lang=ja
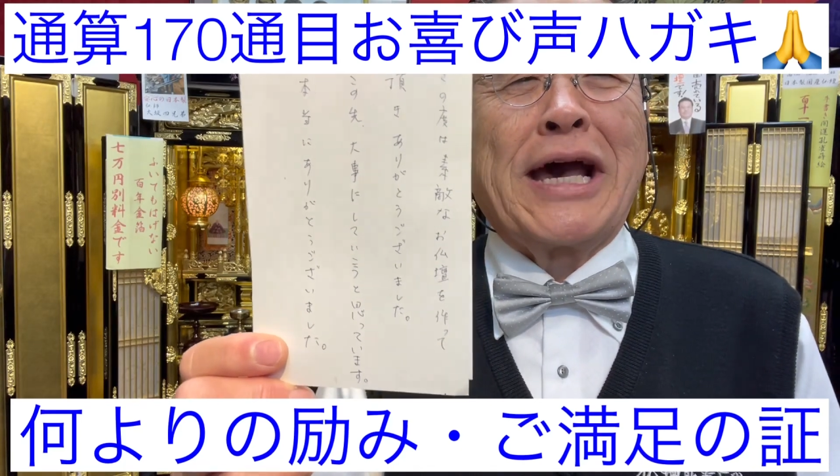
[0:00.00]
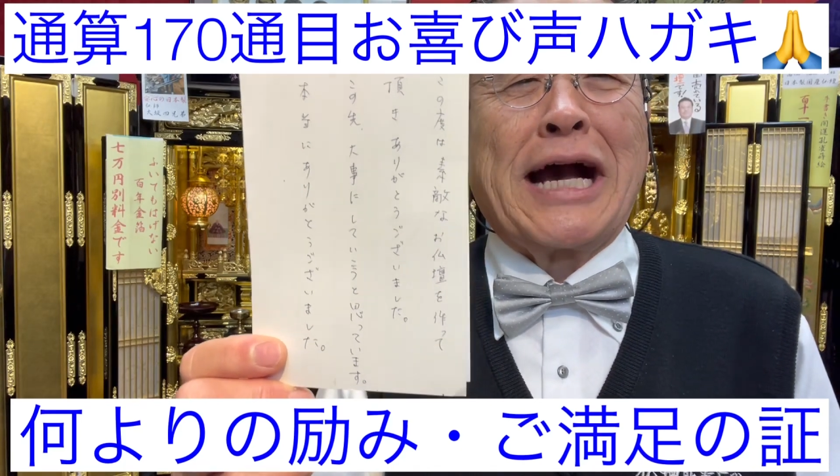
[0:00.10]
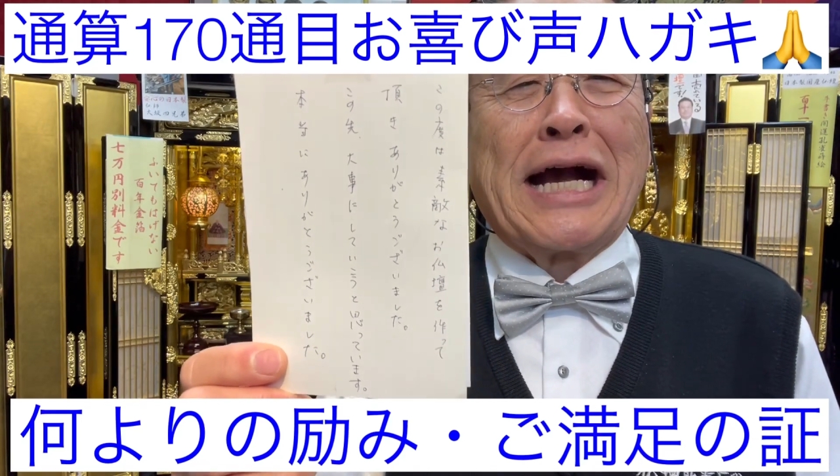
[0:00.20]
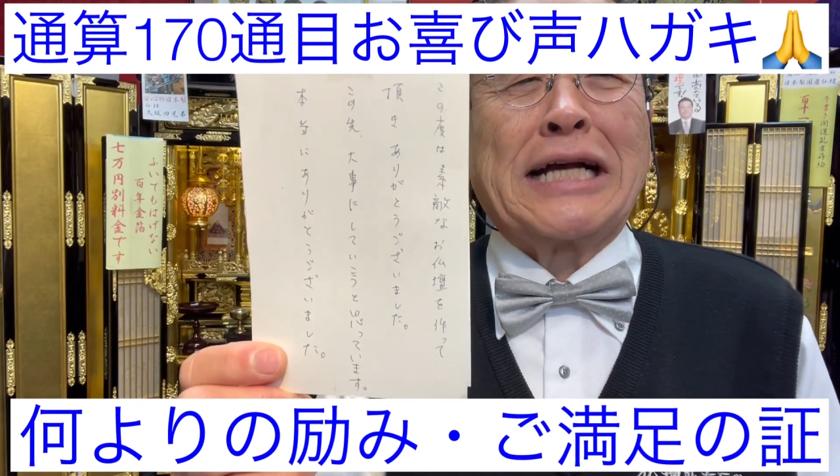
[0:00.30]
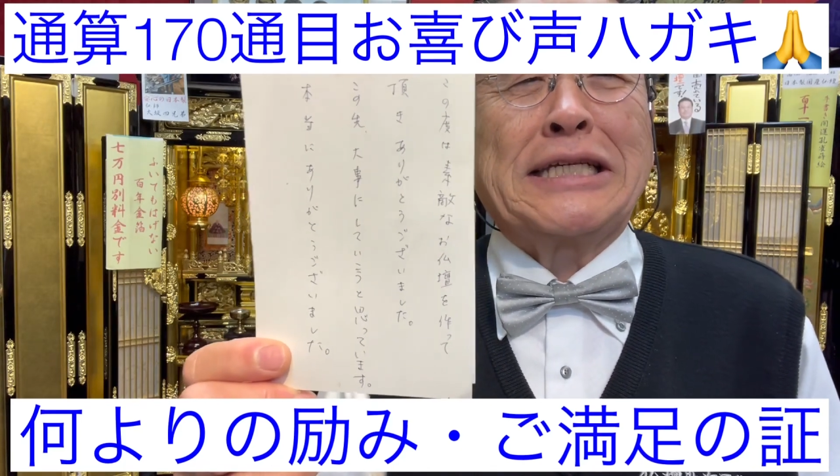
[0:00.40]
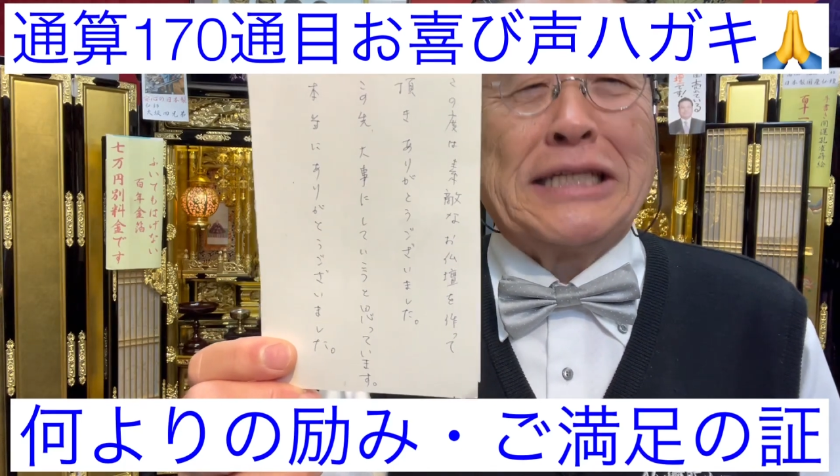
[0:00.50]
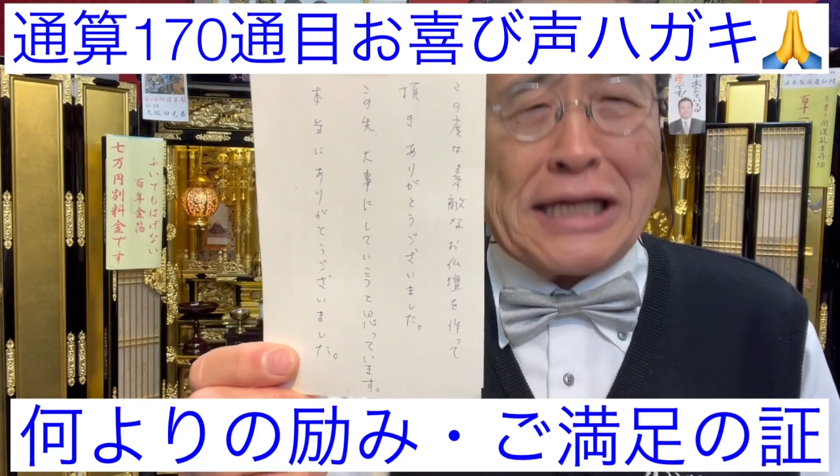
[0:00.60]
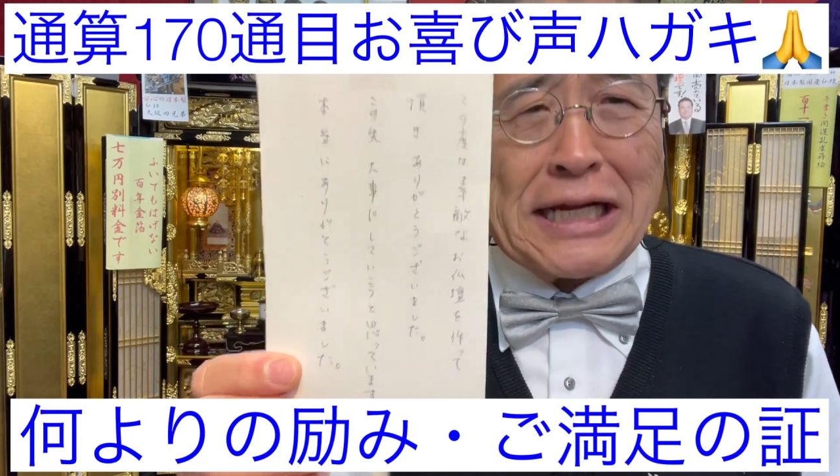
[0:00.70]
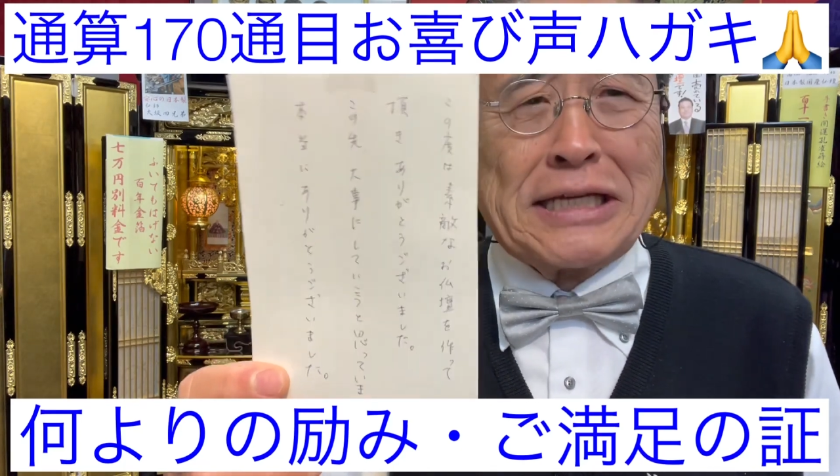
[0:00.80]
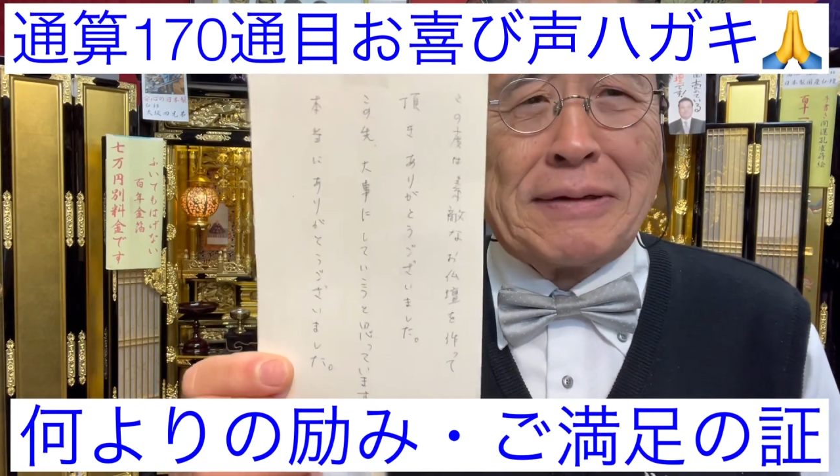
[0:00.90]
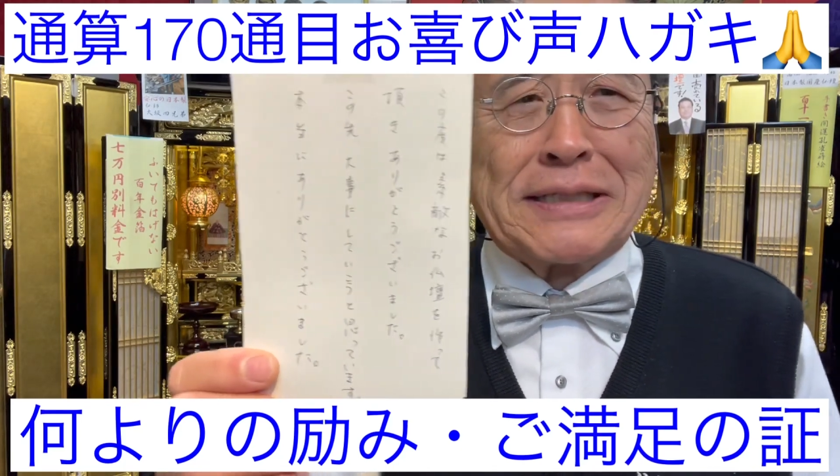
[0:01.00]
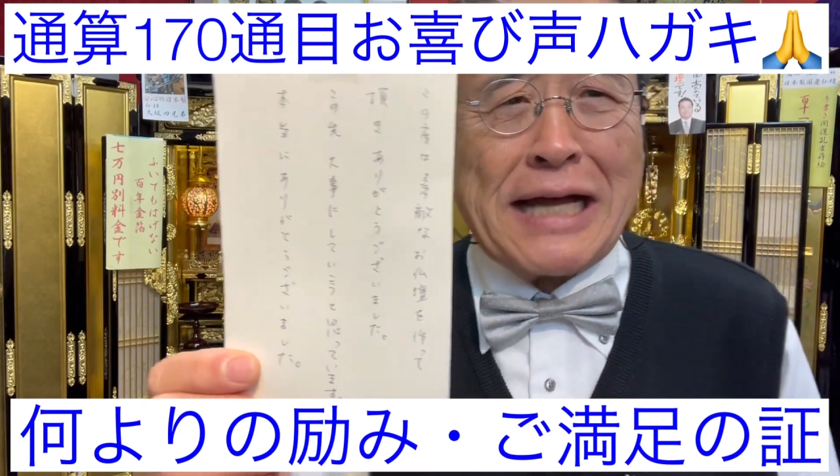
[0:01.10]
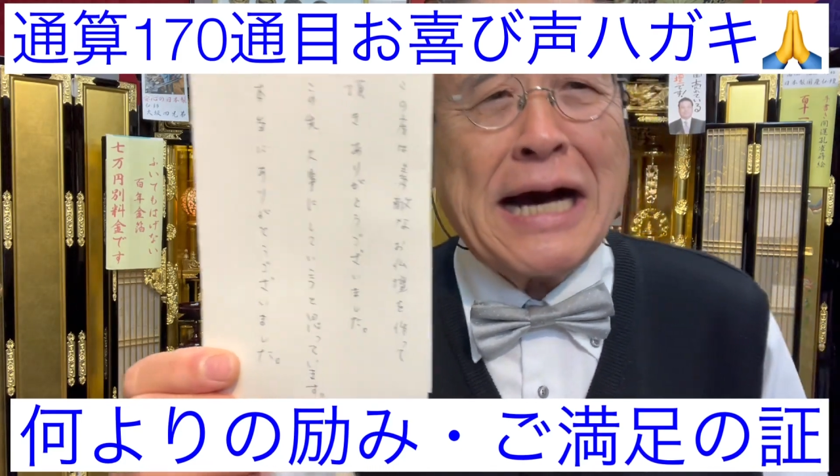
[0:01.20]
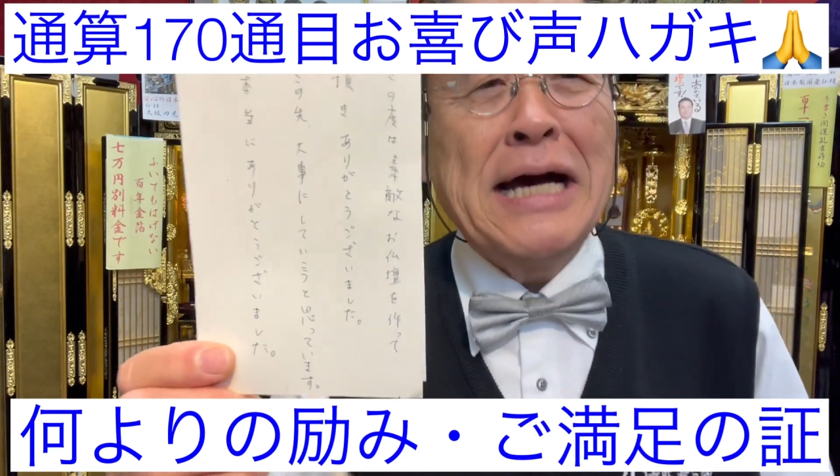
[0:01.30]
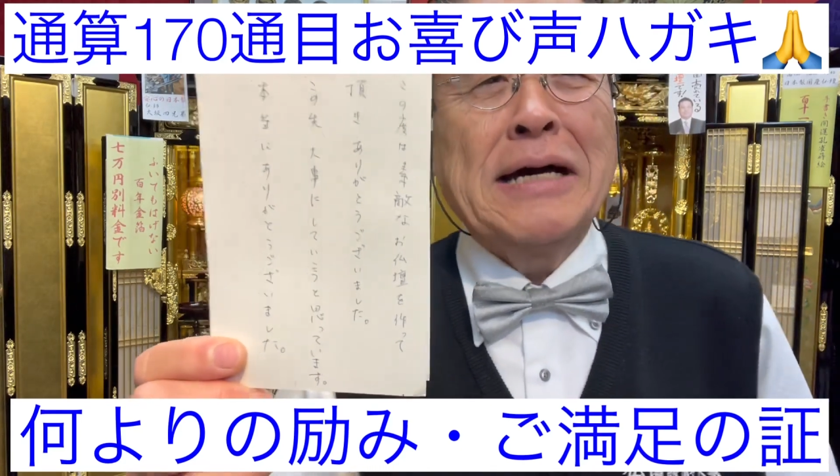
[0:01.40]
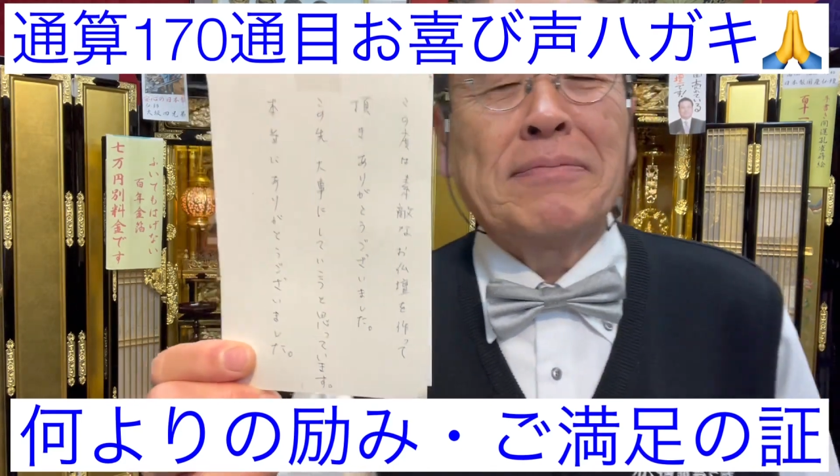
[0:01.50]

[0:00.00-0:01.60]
はがきいただきました。